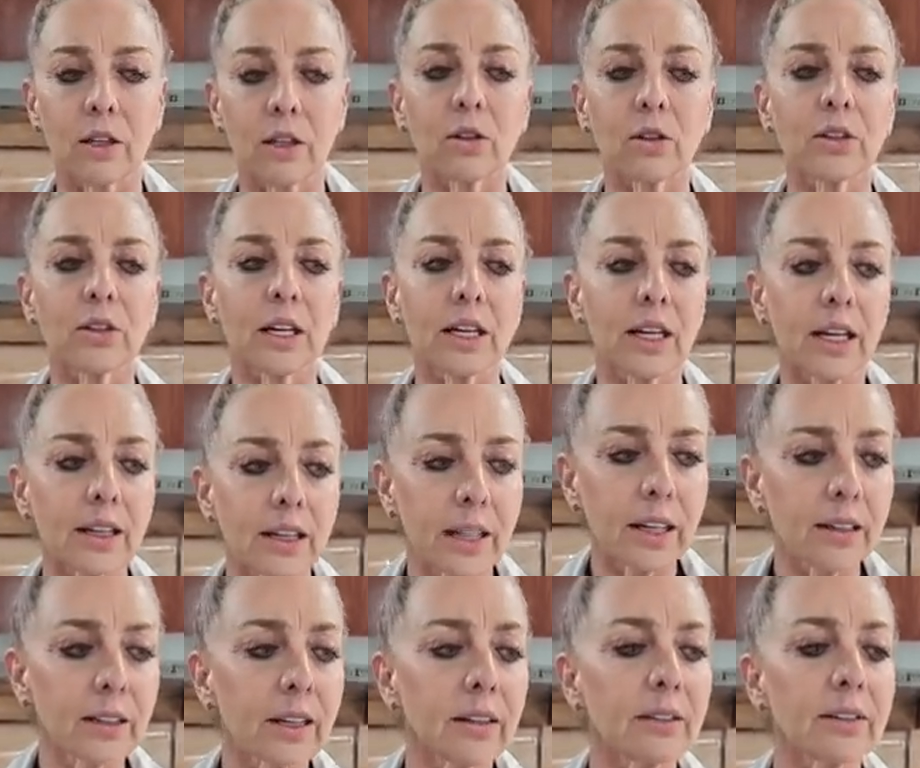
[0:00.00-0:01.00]
Los
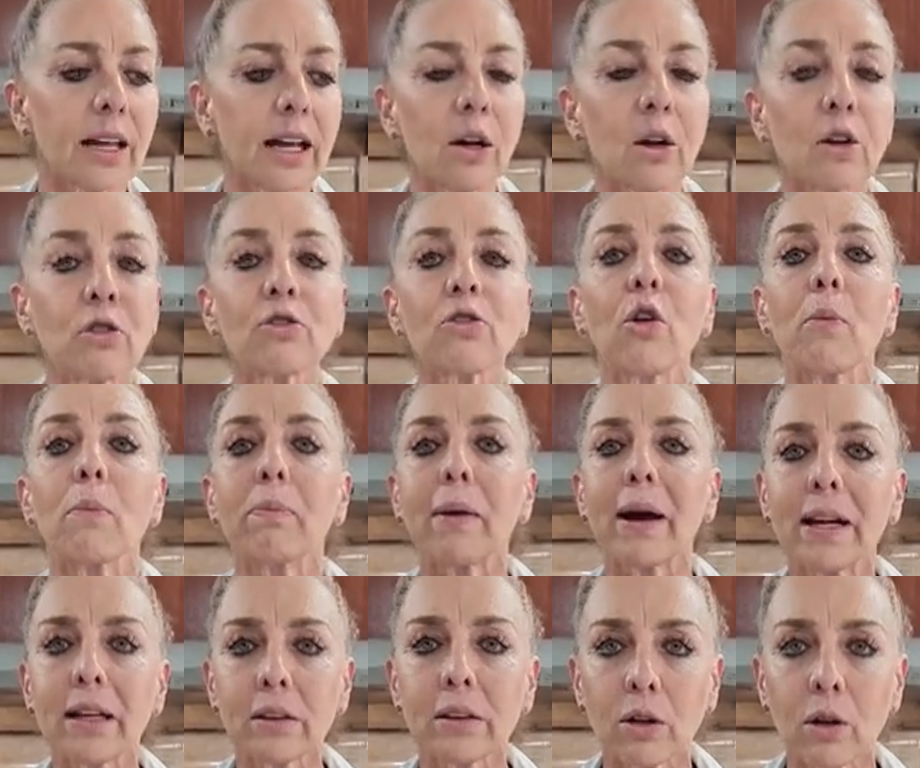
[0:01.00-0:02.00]
ingredientes se los
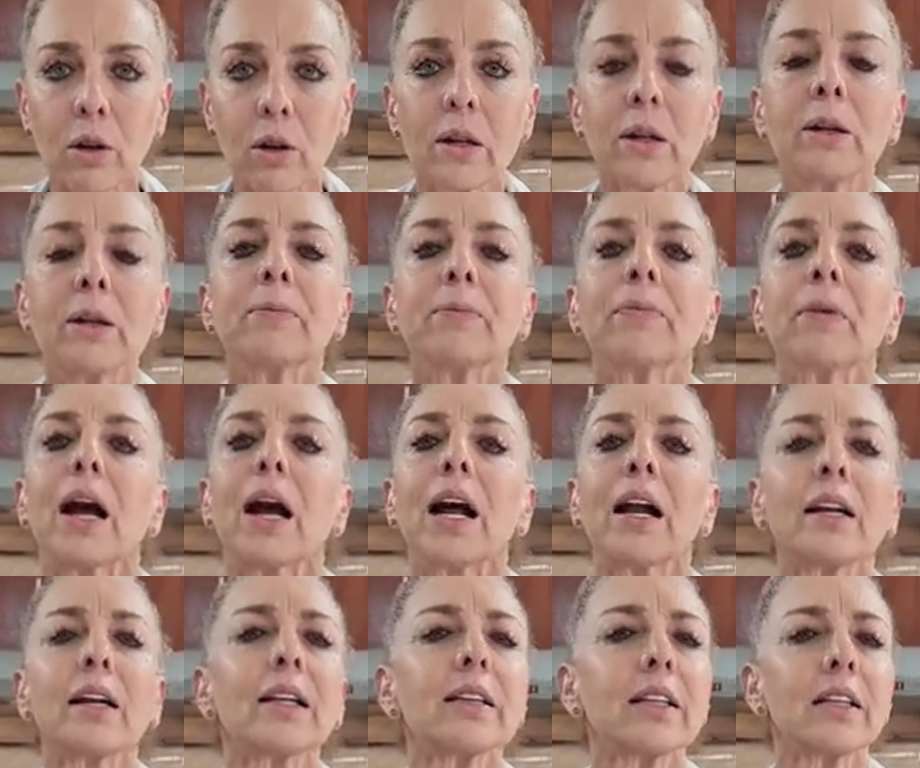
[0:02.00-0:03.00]
comparto al
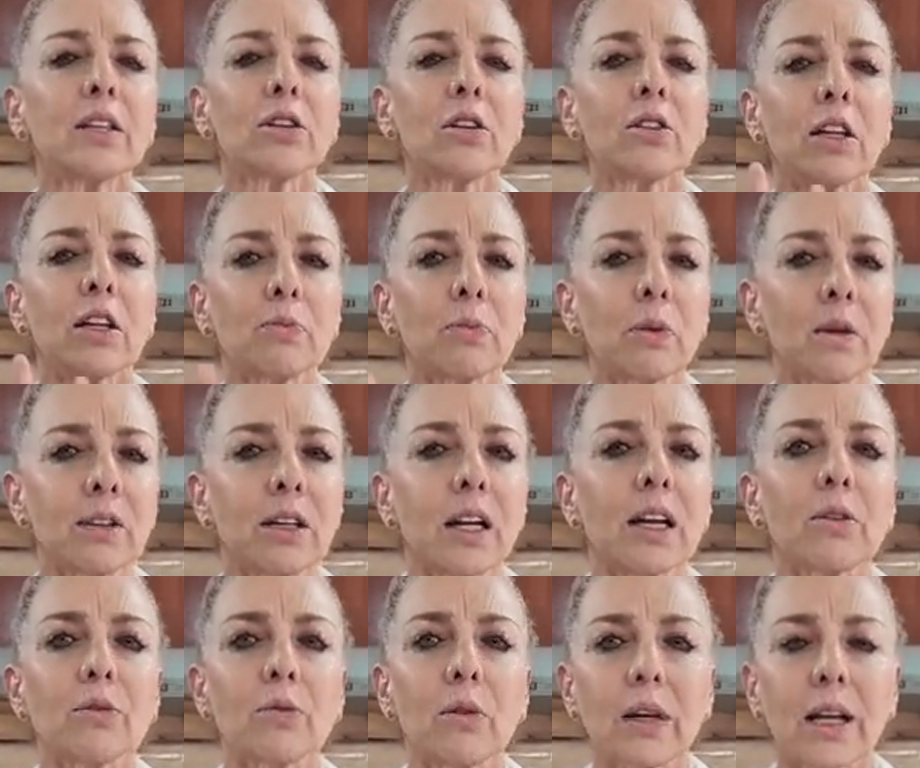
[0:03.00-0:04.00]
ratito después de
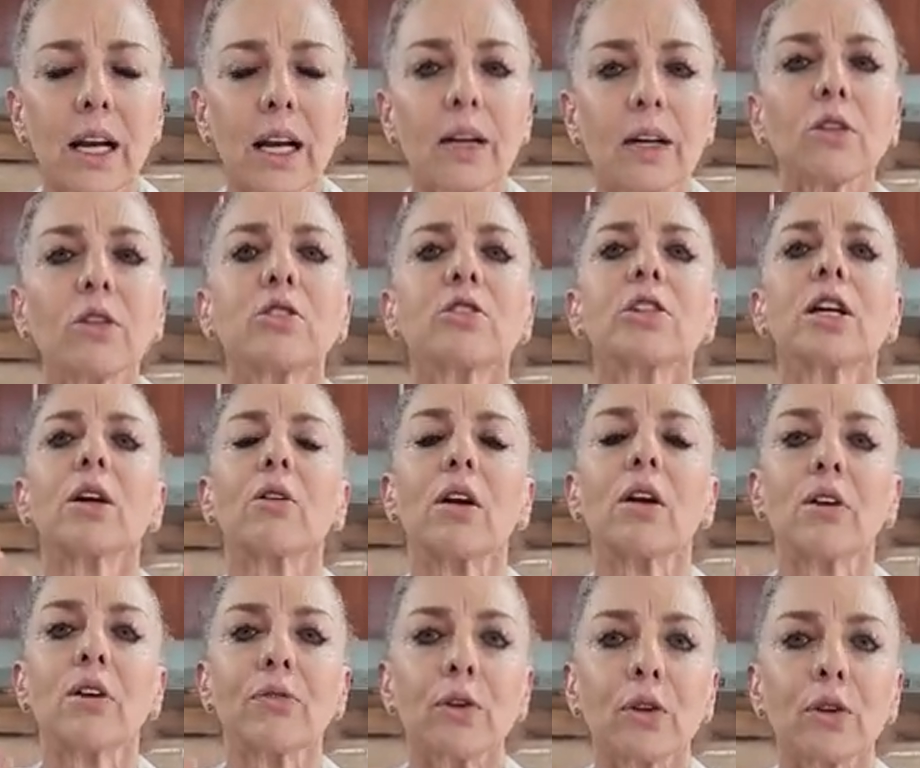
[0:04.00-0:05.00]
las 9 de la noche con
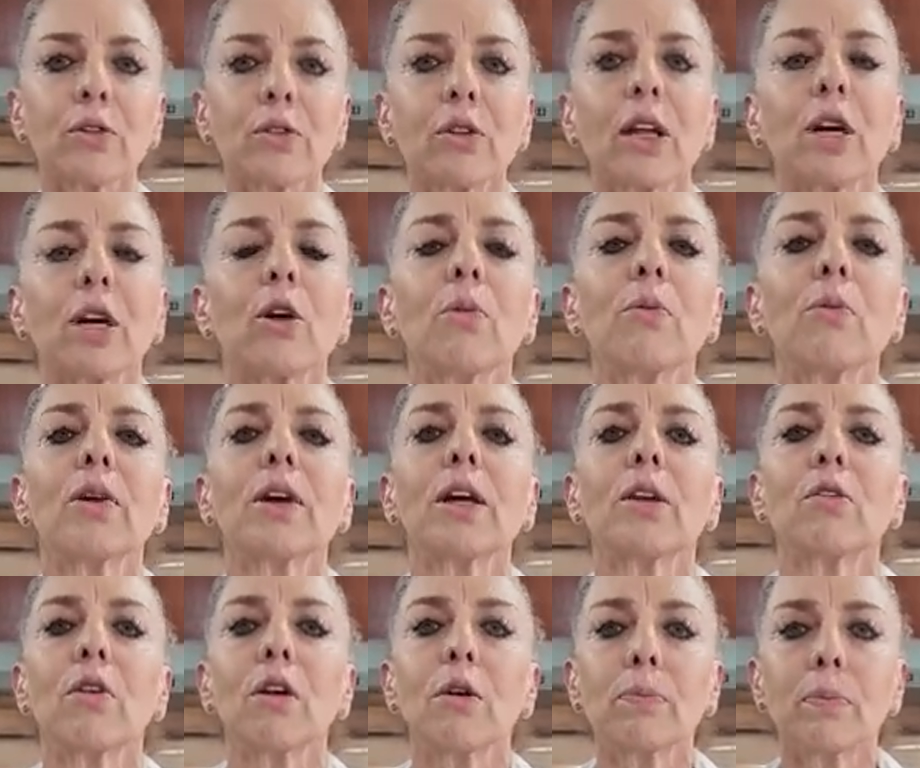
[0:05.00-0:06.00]
la foto de cómo
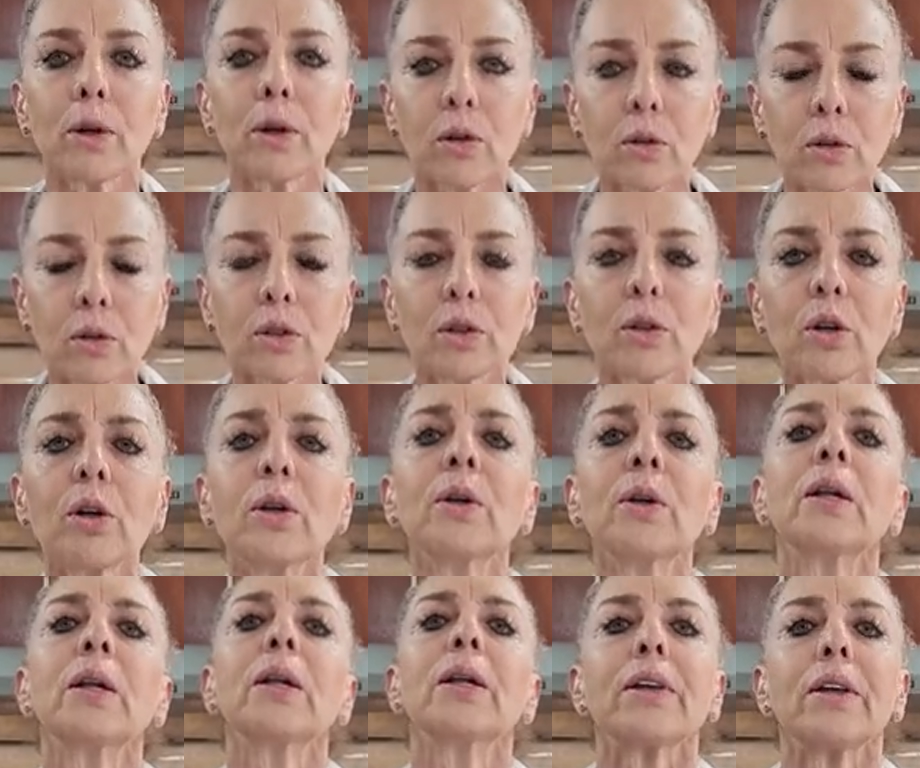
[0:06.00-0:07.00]
quedó el producto
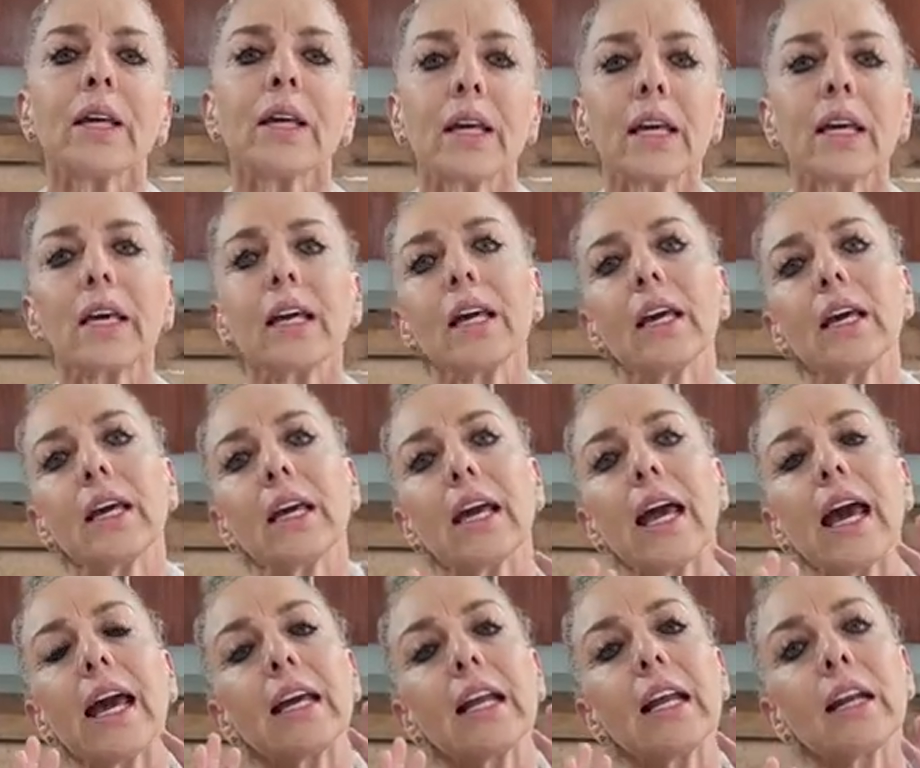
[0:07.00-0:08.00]
y, y,
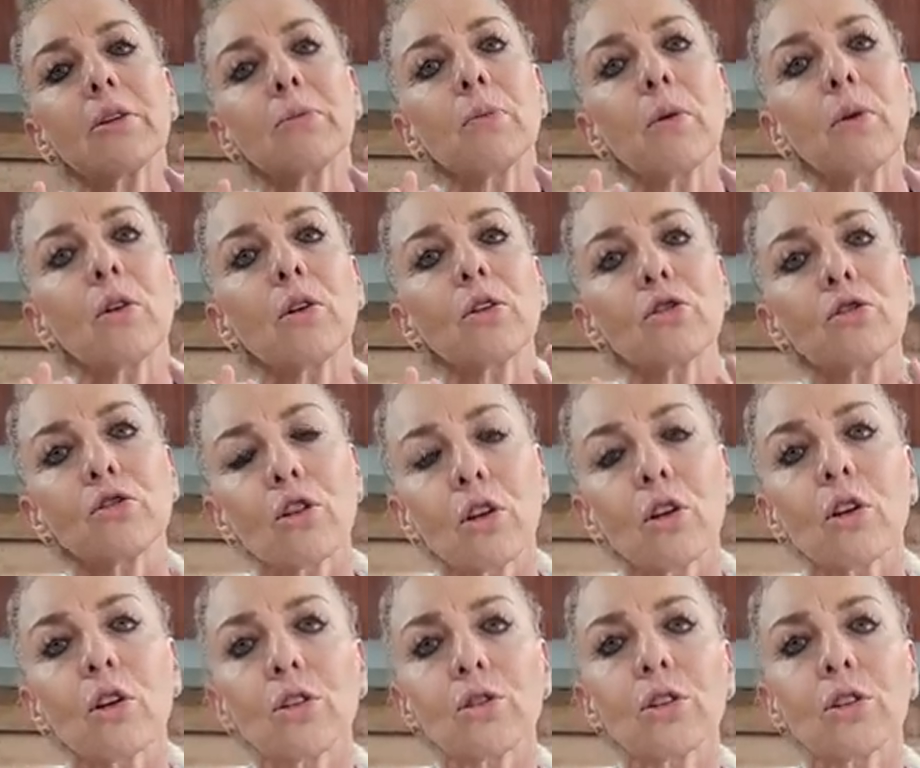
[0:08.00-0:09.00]
ahí les pongo
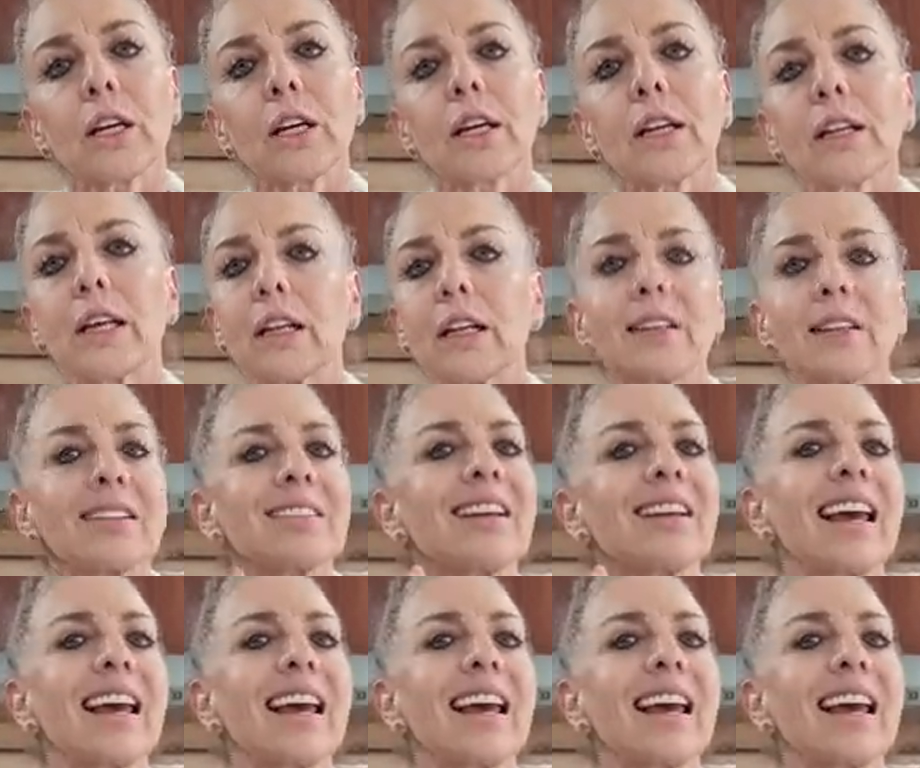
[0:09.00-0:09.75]
todos los ingredientes.